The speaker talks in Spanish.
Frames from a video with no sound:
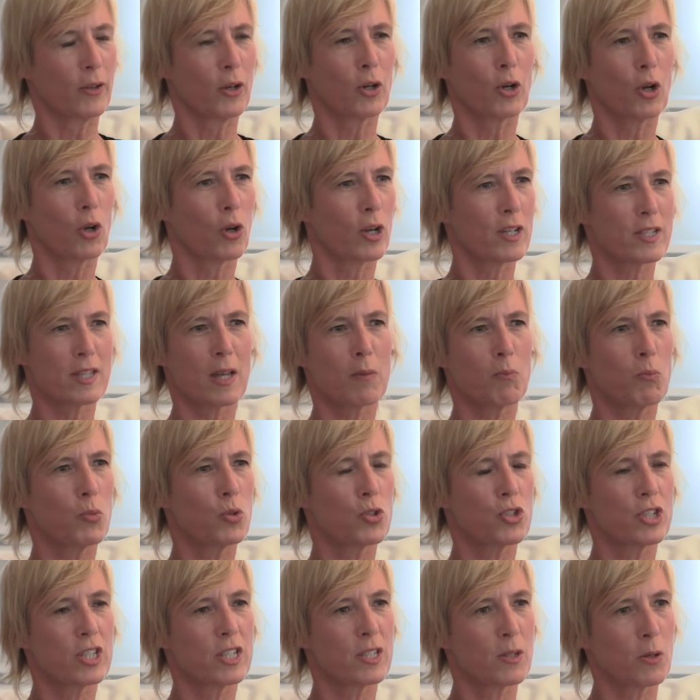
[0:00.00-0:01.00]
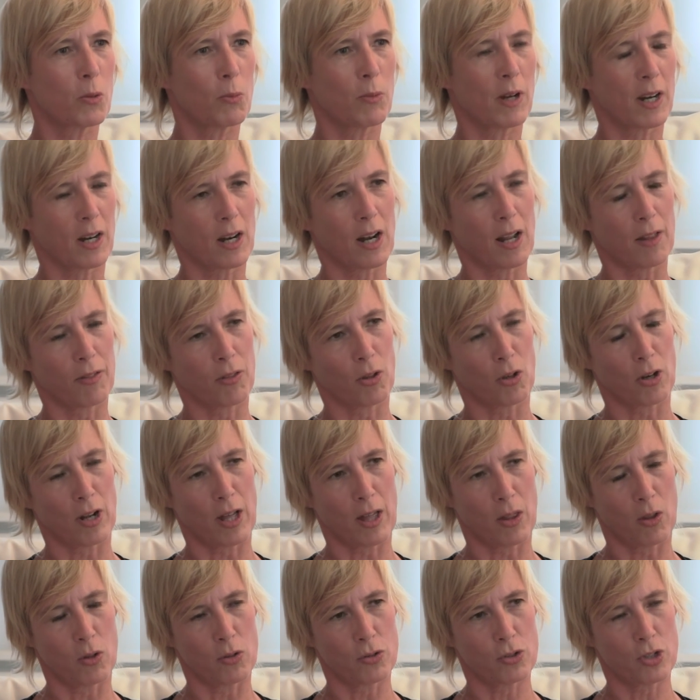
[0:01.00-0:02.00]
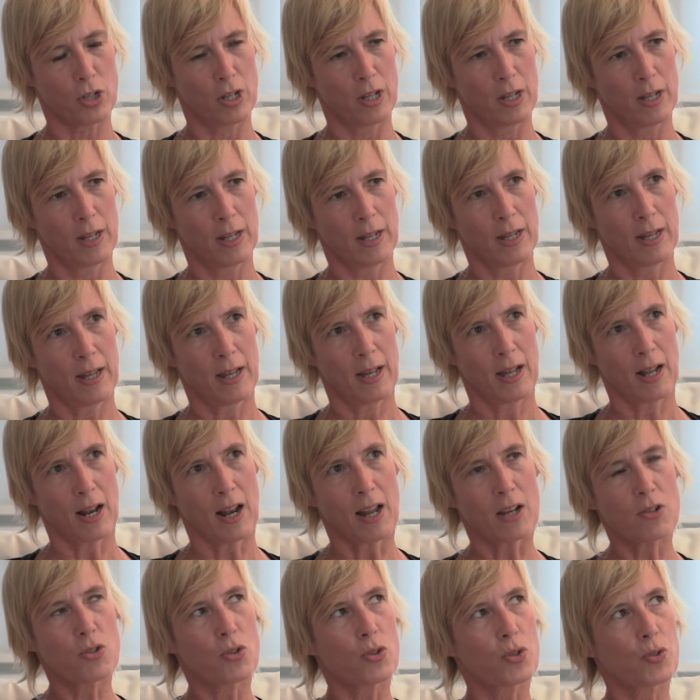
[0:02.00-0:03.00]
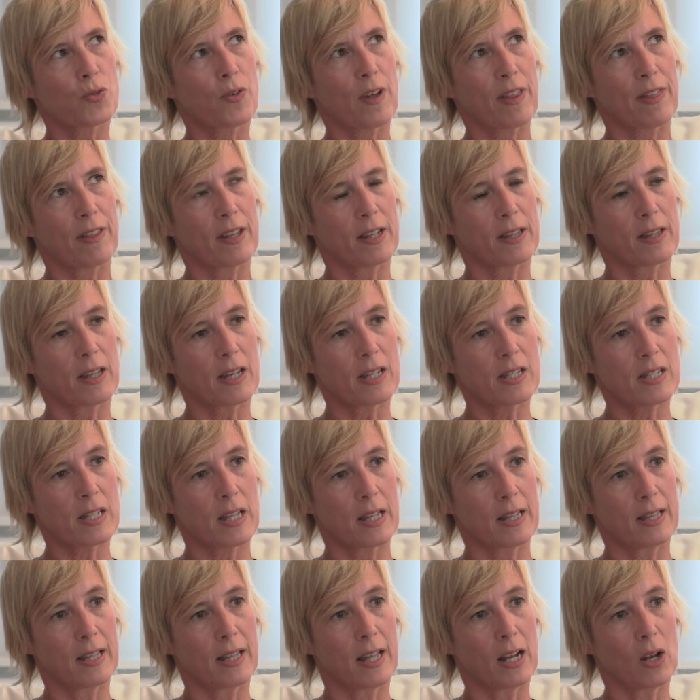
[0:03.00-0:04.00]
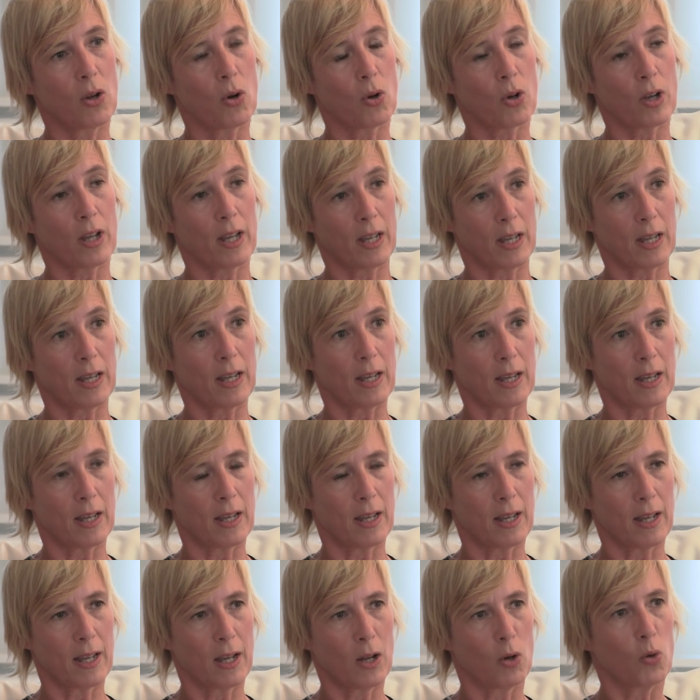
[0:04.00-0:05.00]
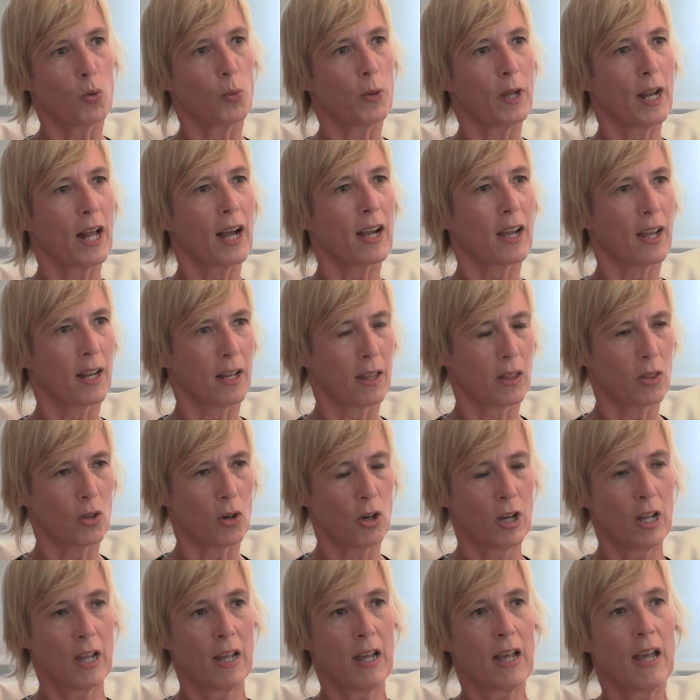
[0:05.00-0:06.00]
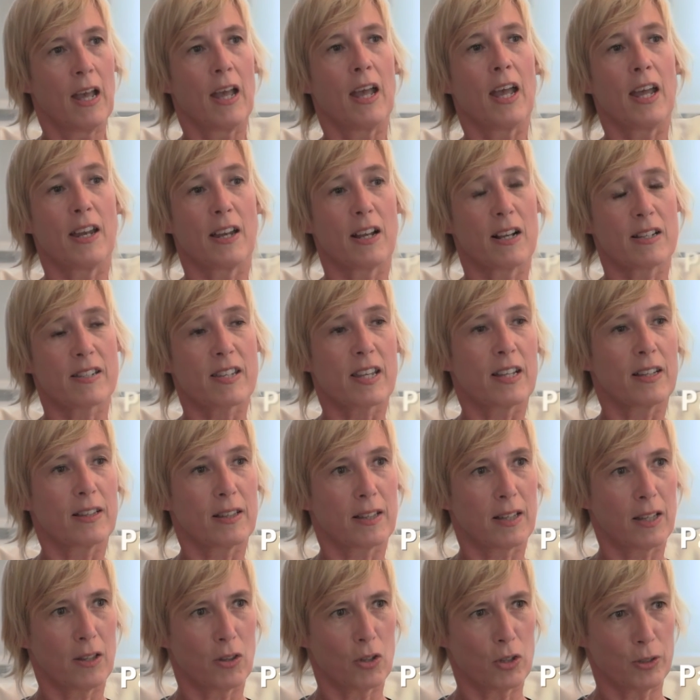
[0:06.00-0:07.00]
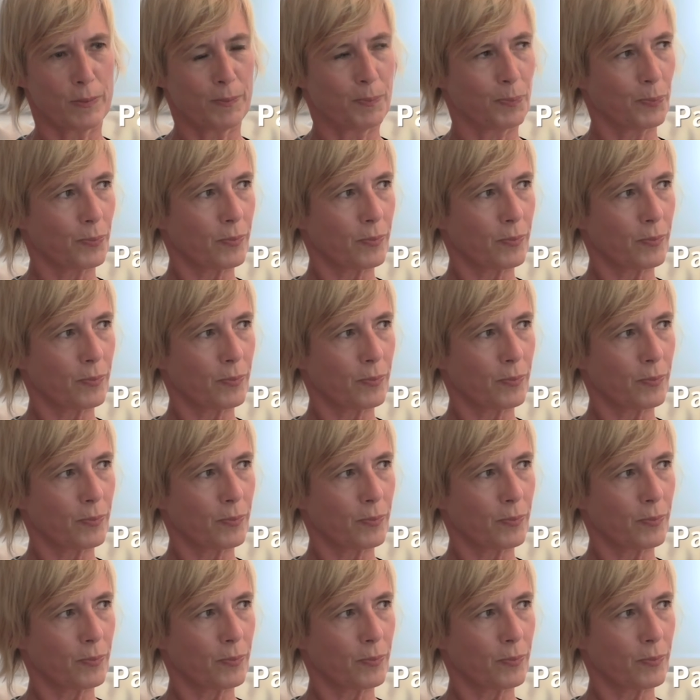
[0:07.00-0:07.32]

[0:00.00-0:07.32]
Yo creo que están muchísimo más relacionados las dos facetas de lo que él hubiera querido, en el sentido